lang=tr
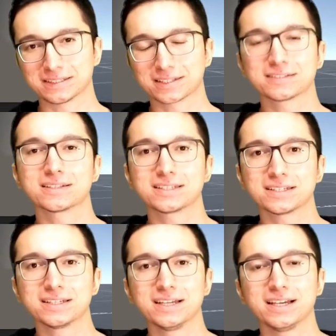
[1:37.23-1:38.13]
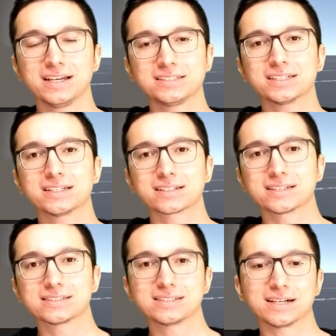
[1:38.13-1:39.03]
tadındaki
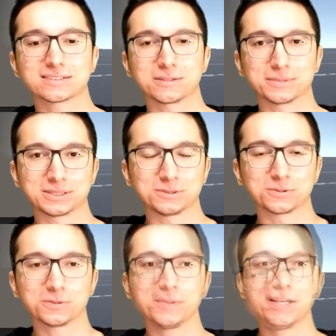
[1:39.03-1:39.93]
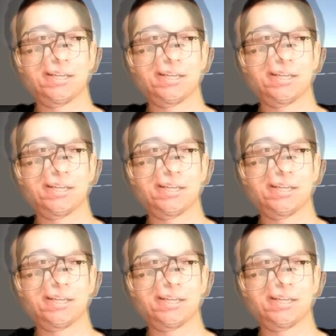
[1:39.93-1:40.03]
içerikleri size aktarmak istiyorum.